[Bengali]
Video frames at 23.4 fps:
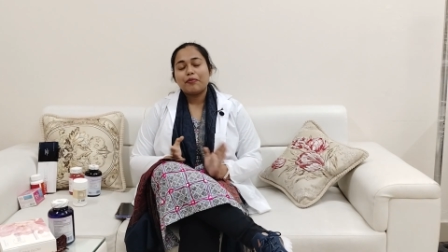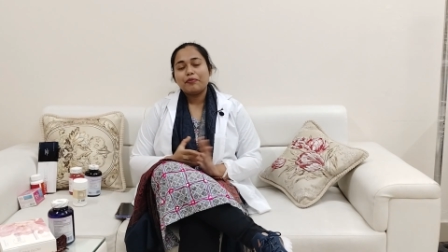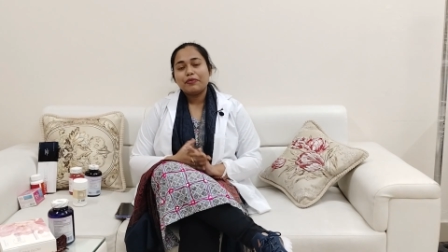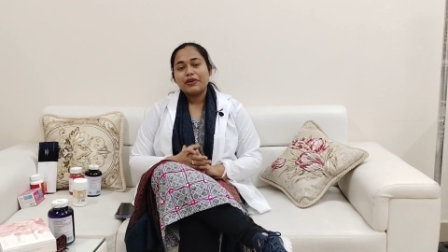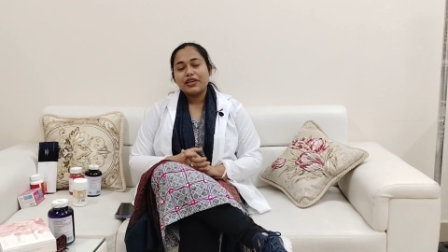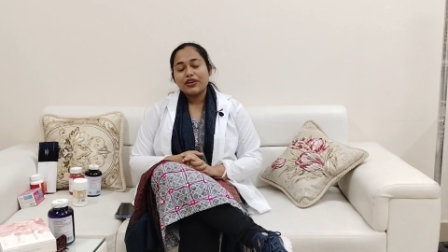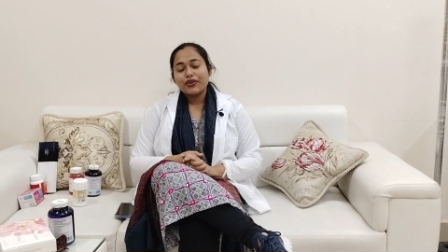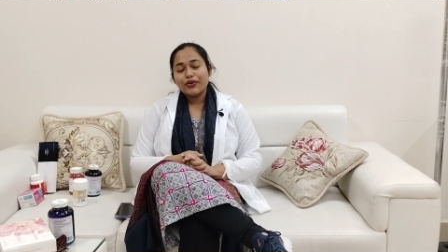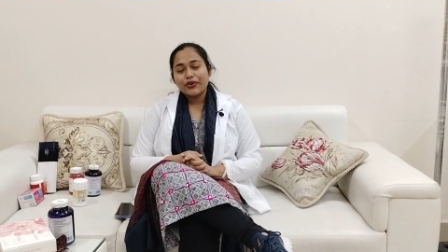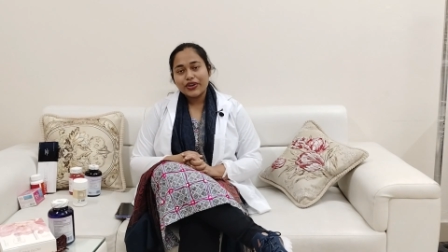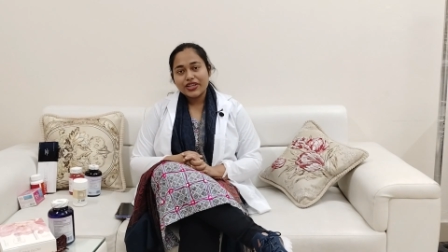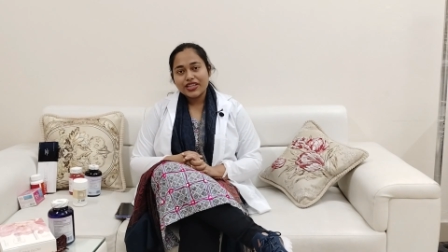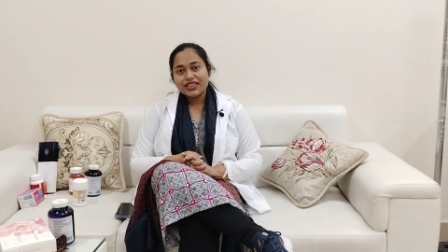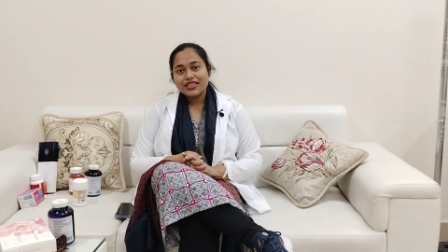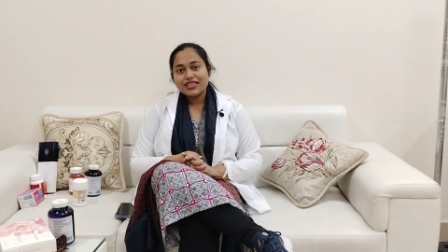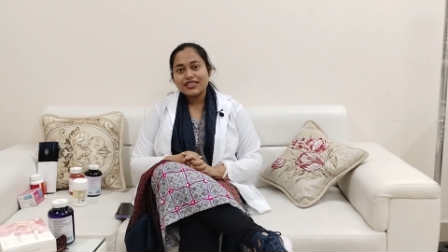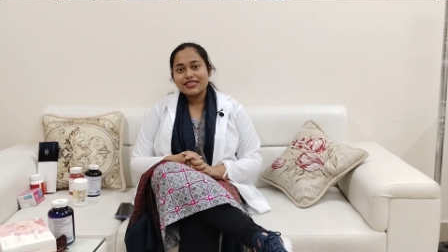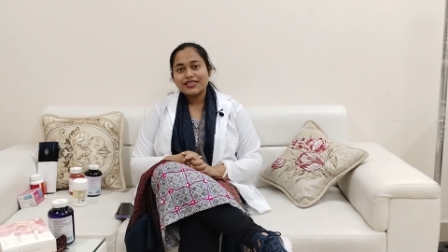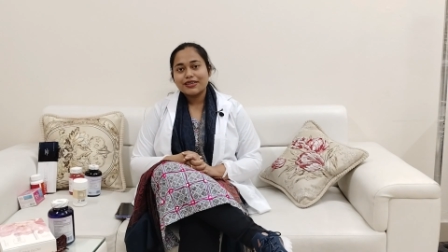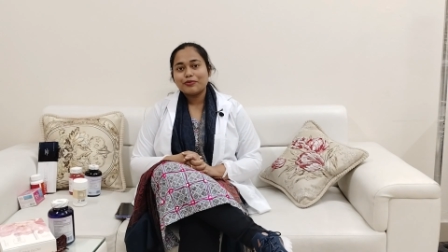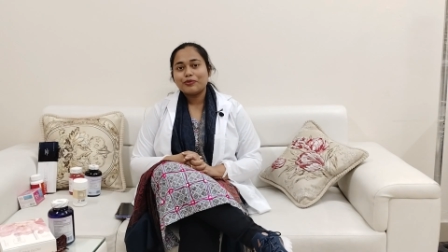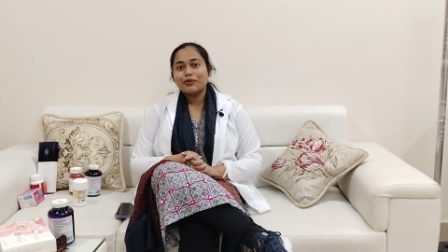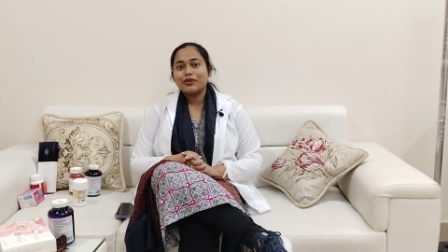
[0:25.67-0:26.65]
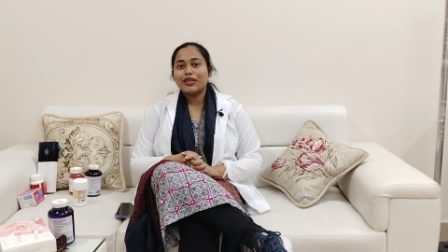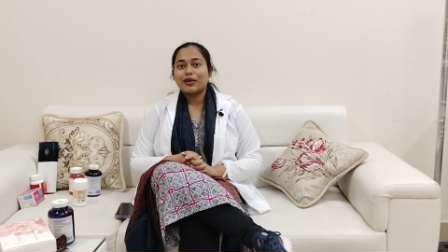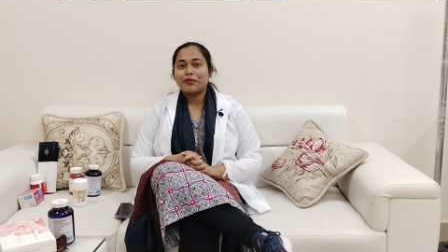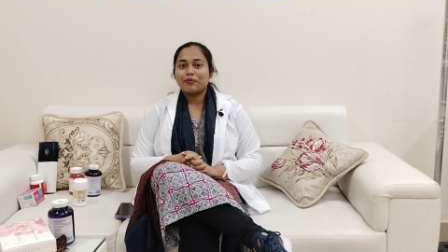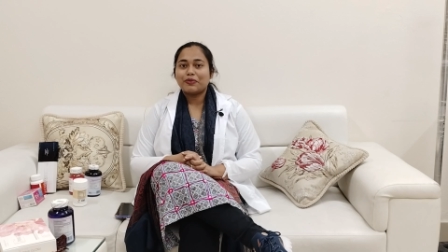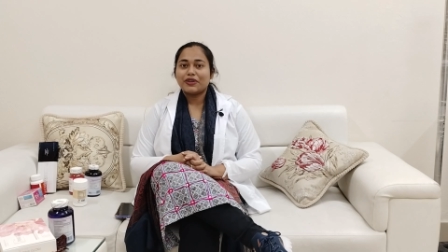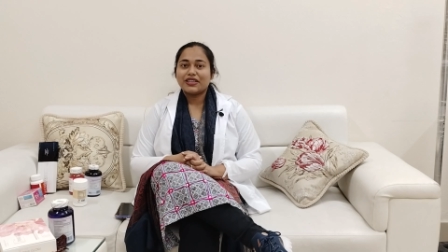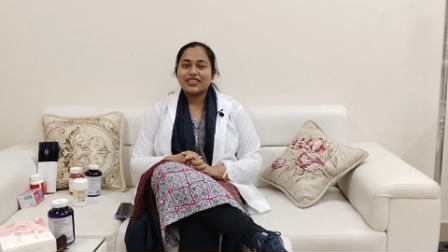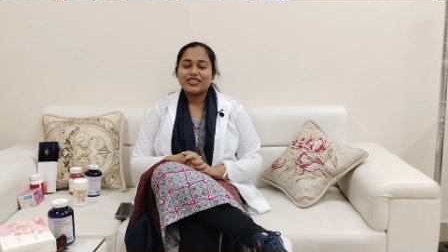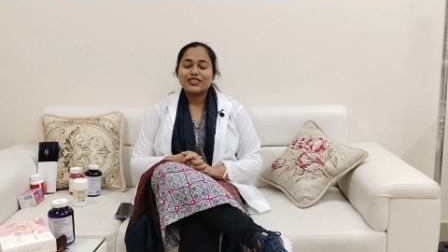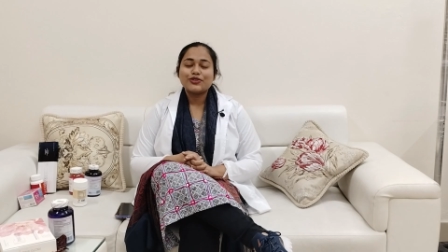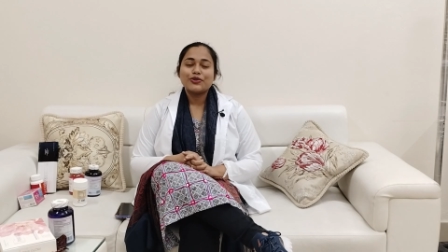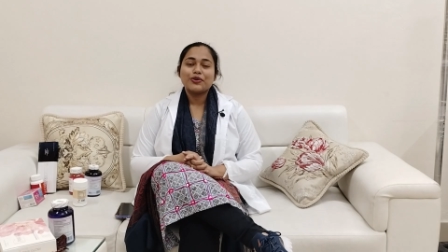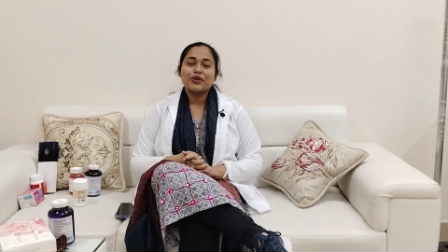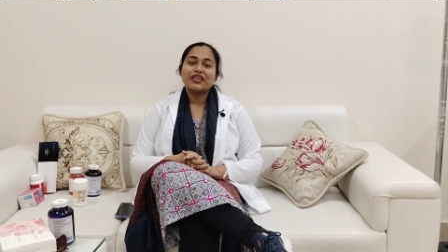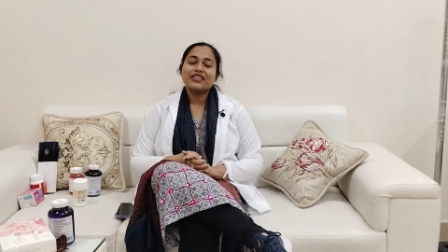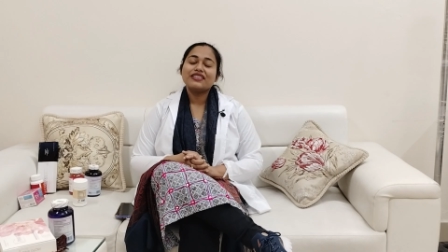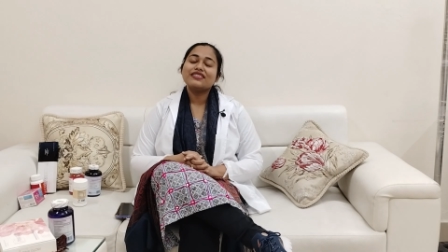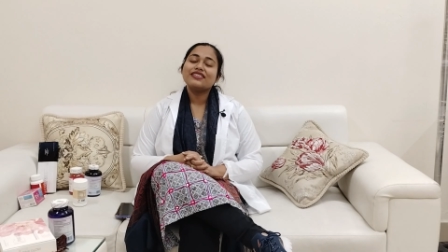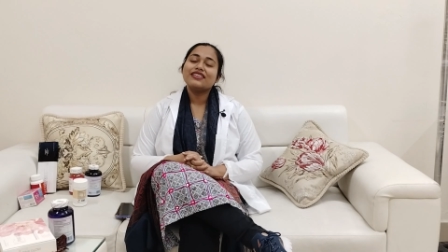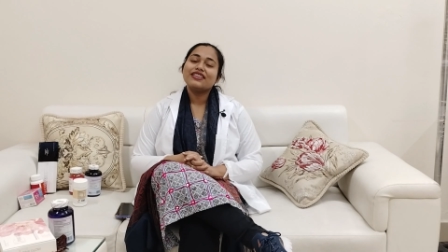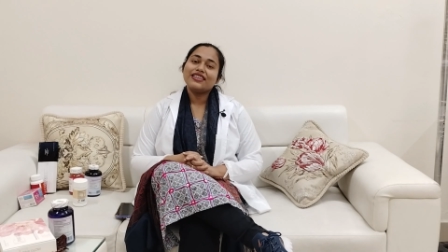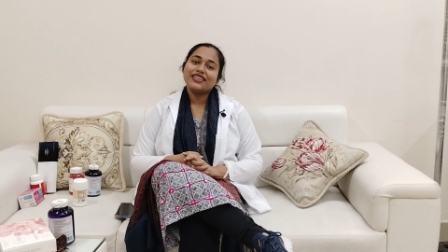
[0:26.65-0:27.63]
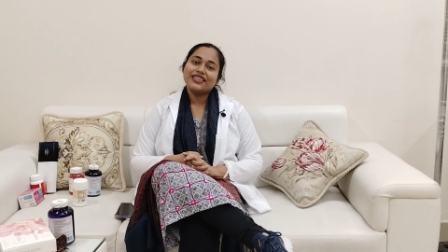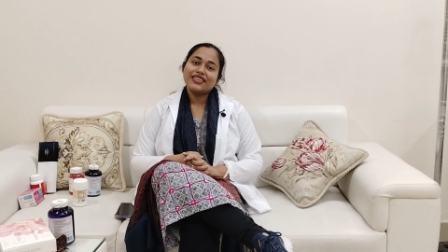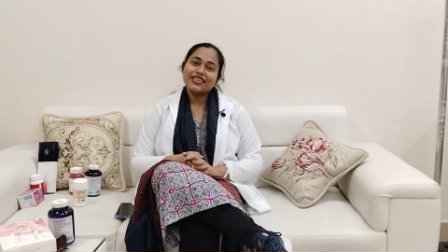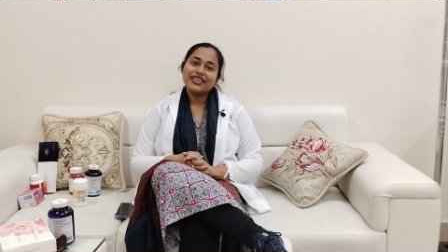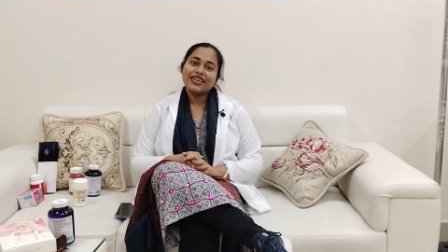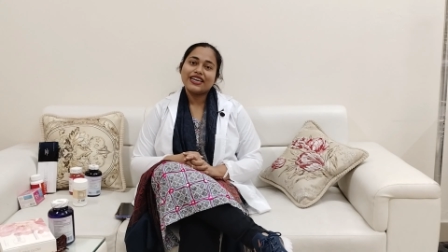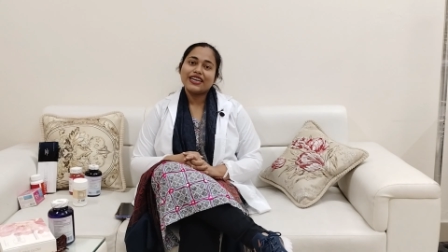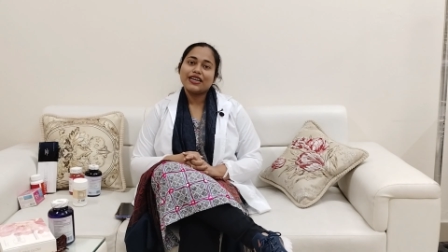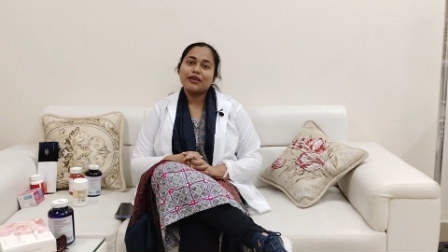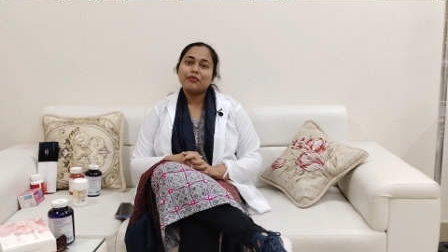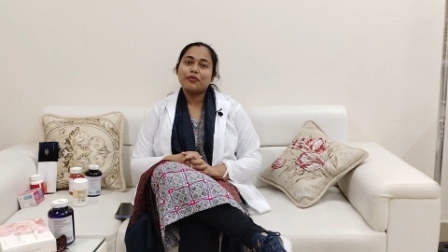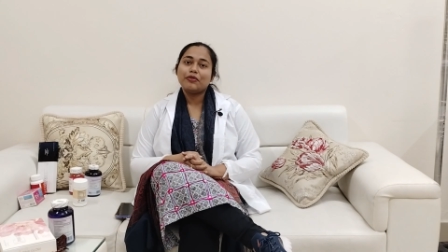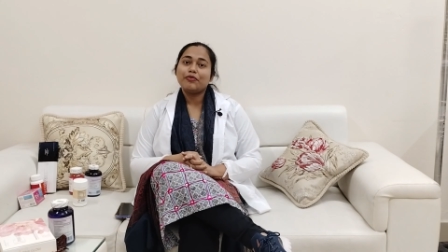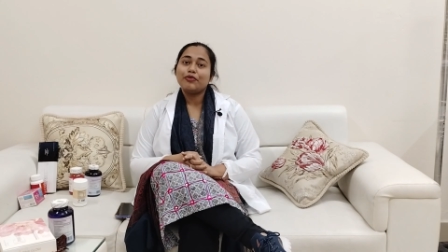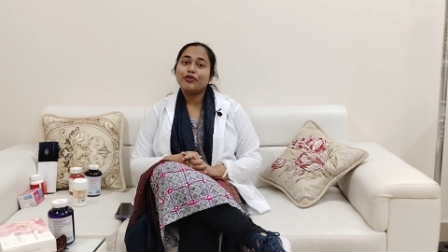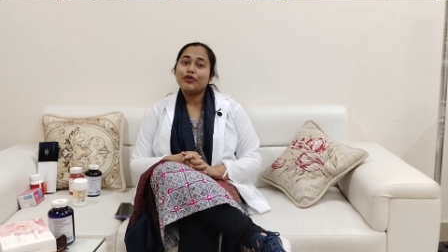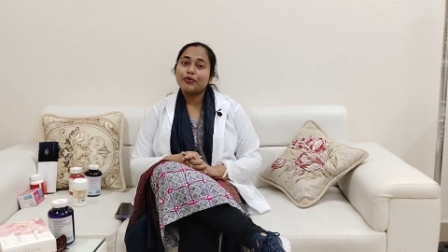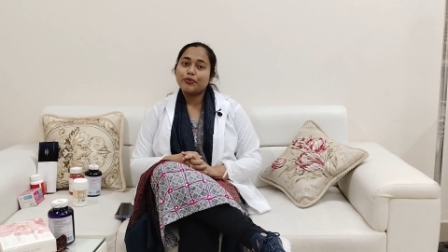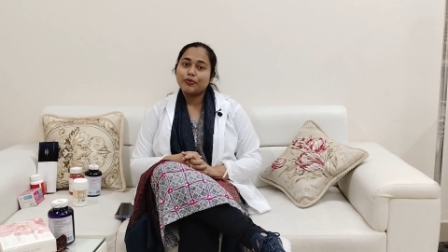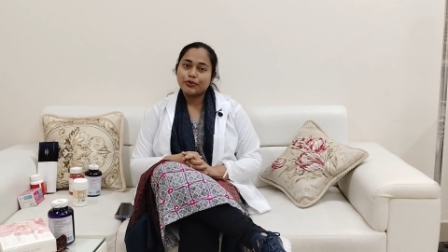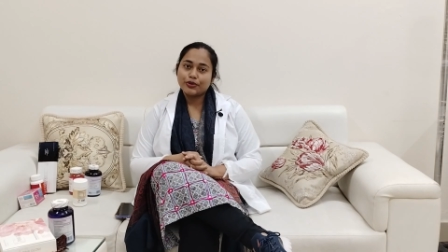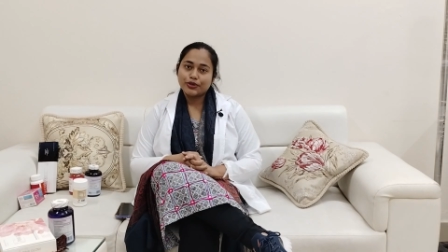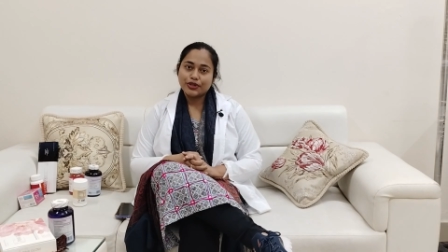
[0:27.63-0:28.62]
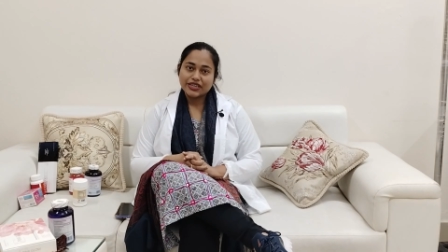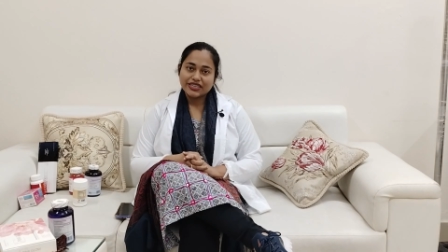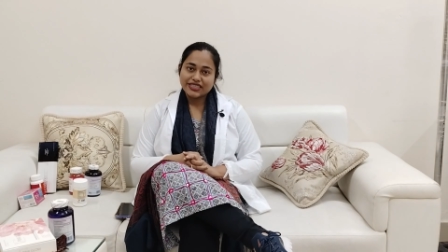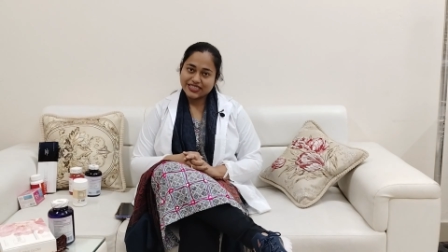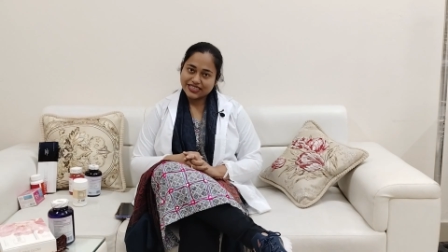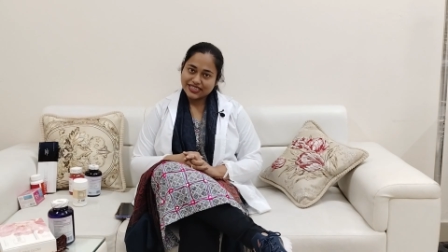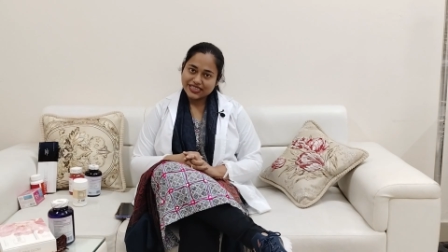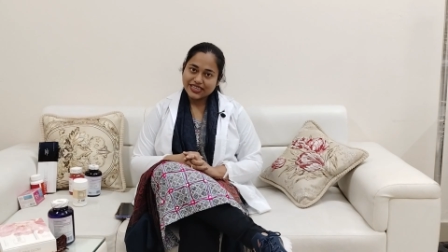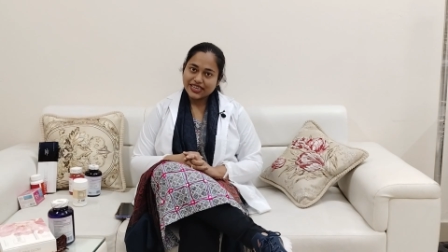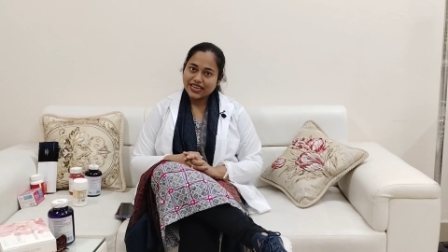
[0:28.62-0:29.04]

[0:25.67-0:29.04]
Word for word: আমি অনেকদিন যাবৎ আপনাদের সঙ্গে স্কিন কেয়ারের বিভিন্ন প্রোডাক্ট